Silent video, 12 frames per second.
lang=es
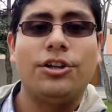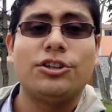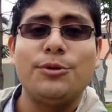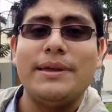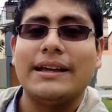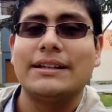No te
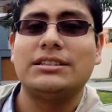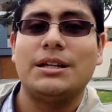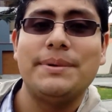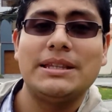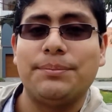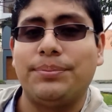olvides que
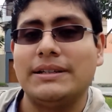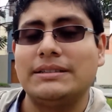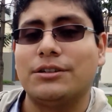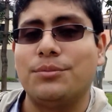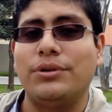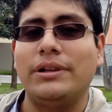solamente puedes
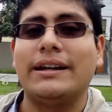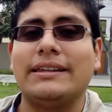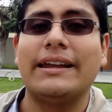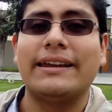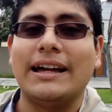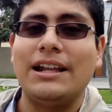acumular
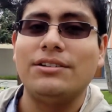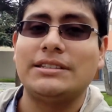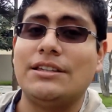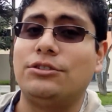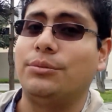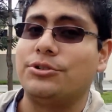10 regalos
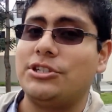en tu